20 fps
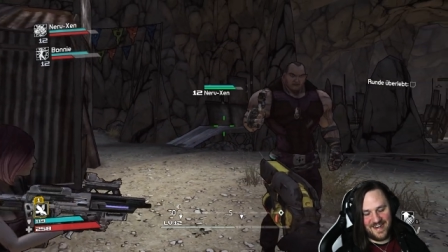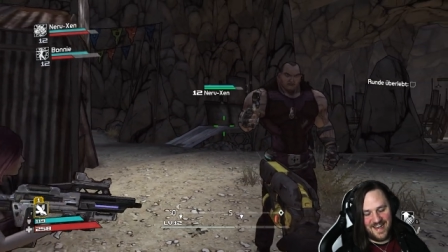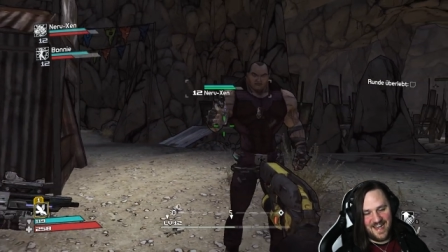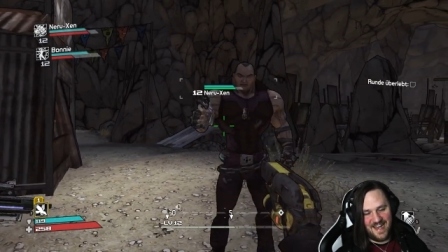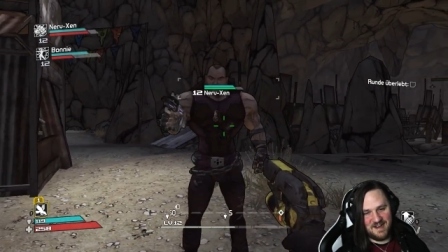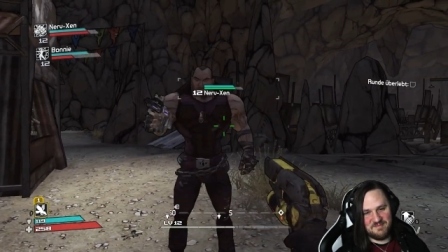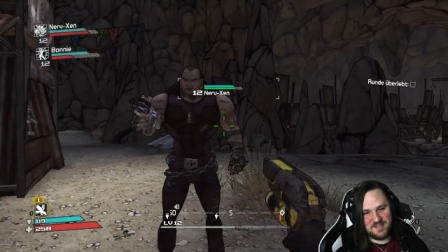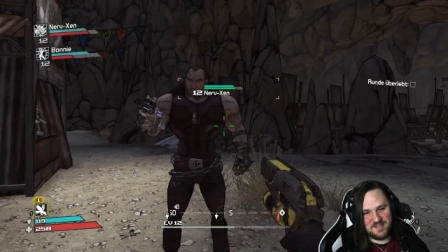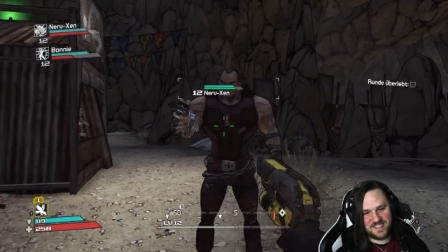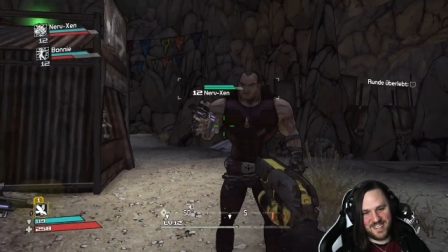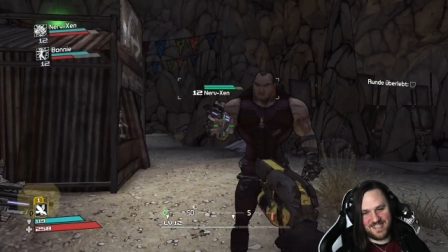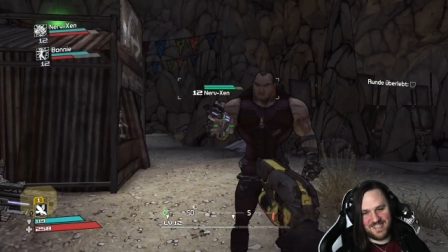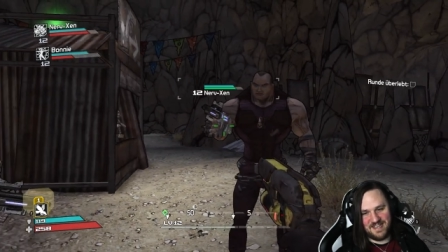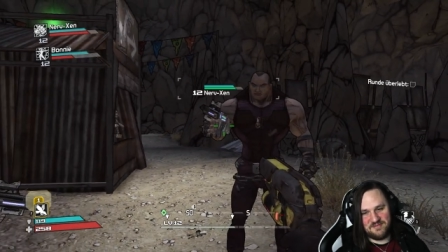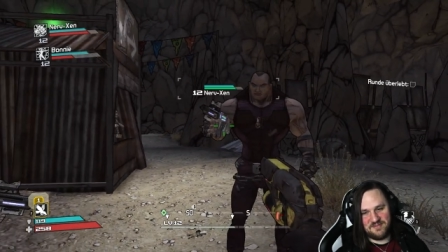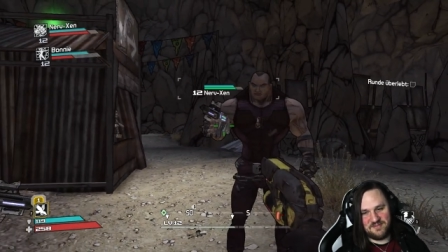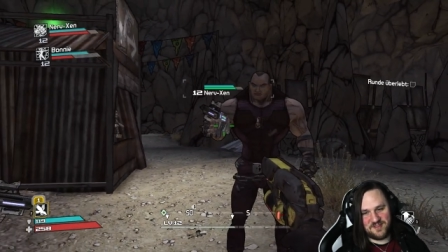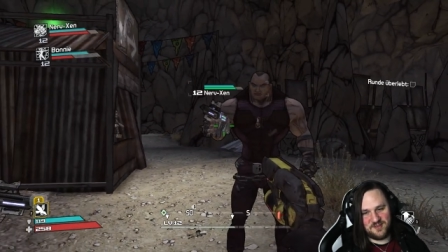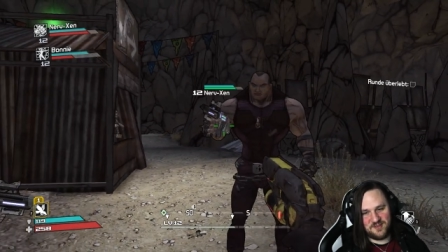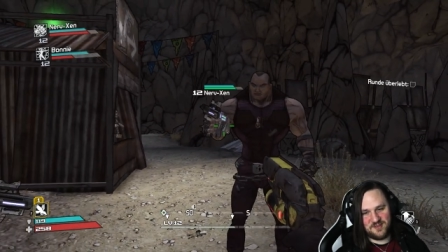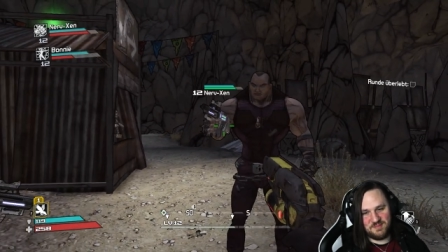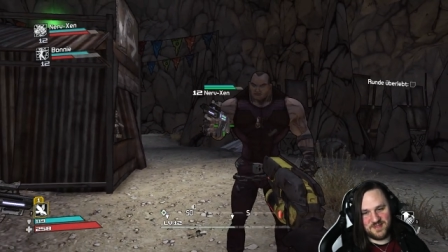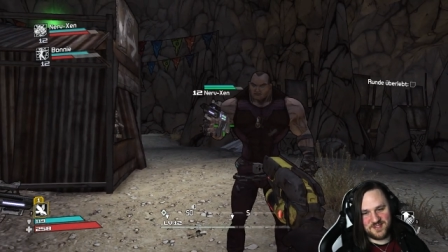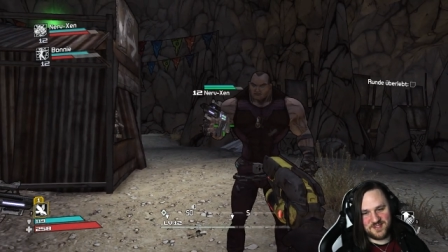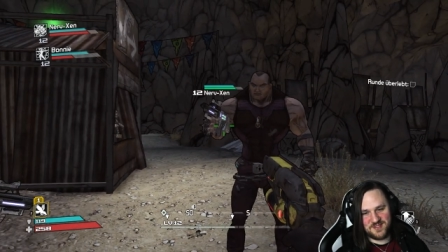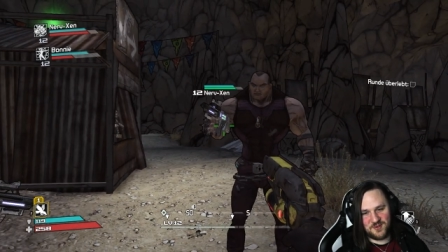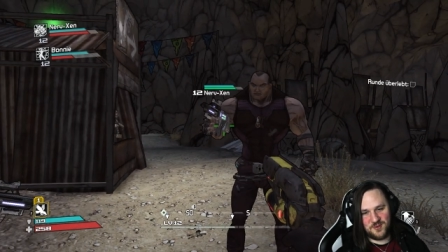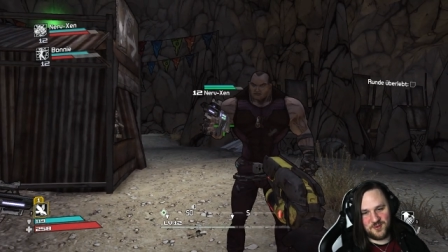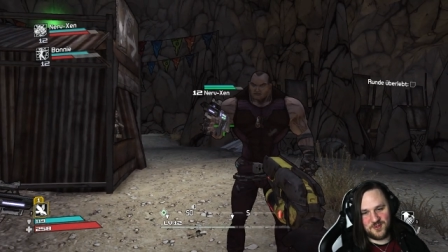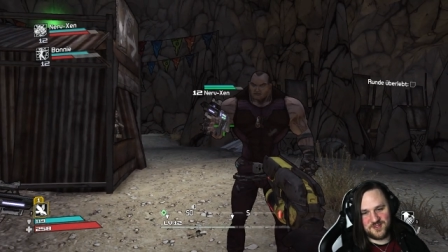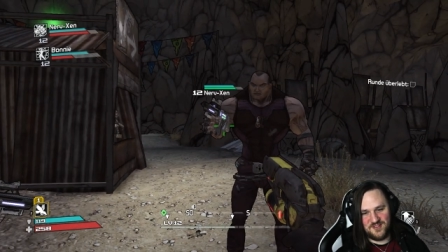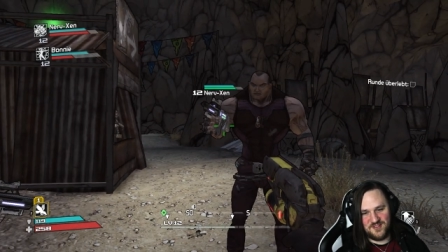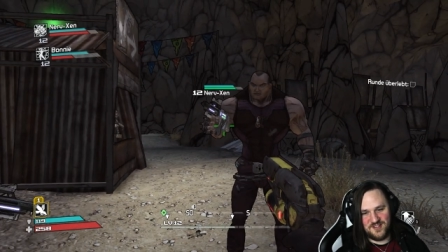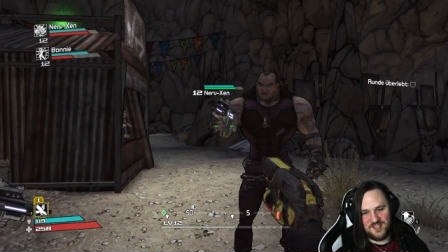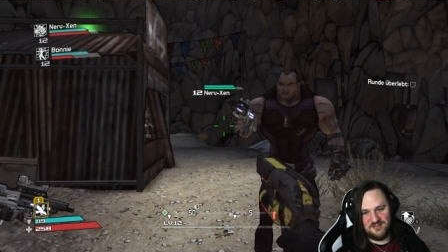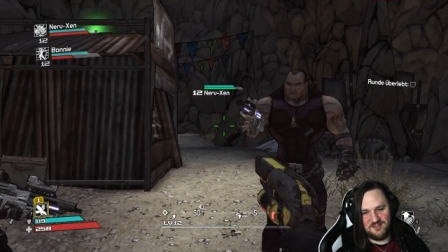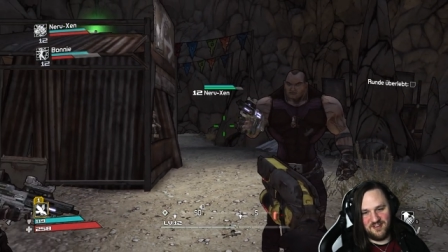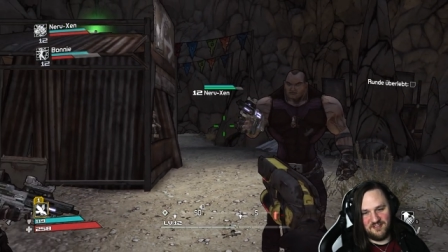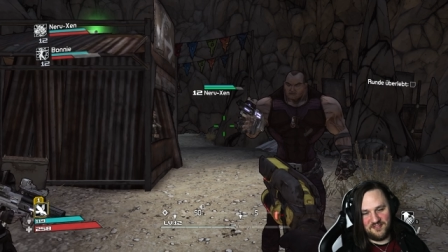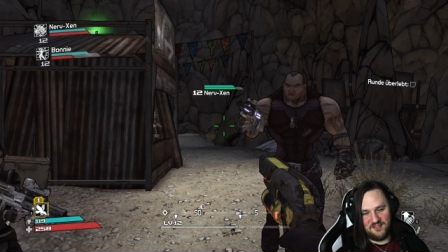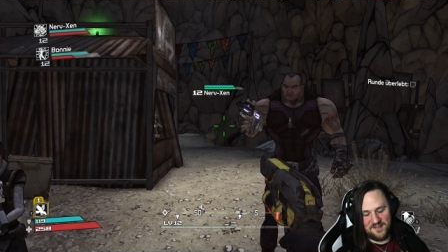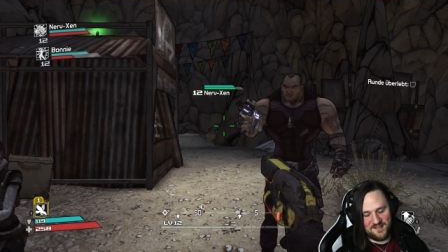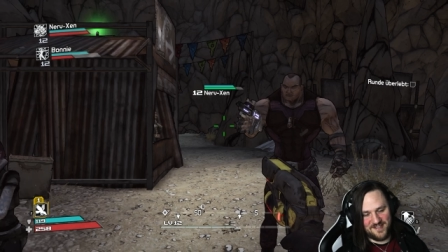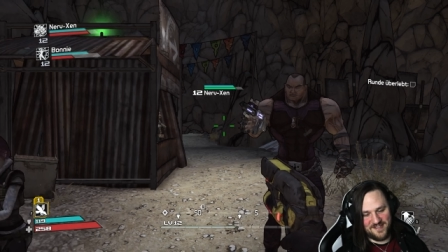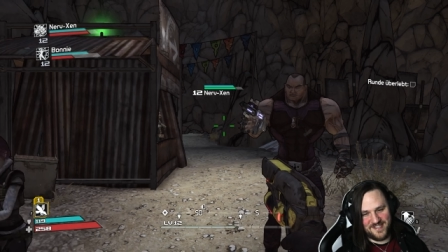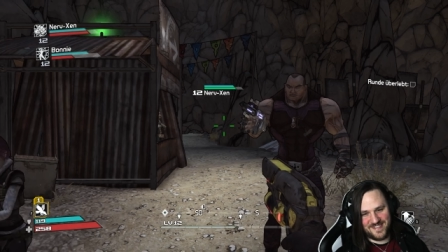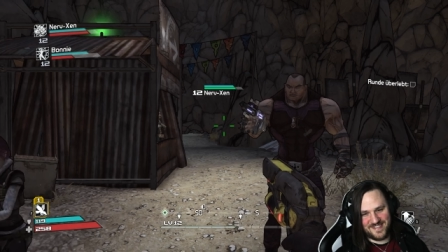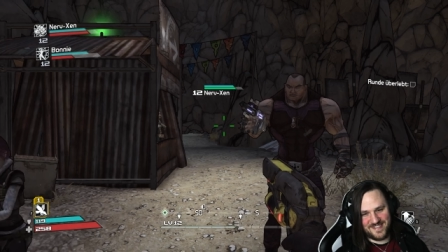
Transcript: Arm ist halt einfach oh. doppelt so groß wie die Waffe.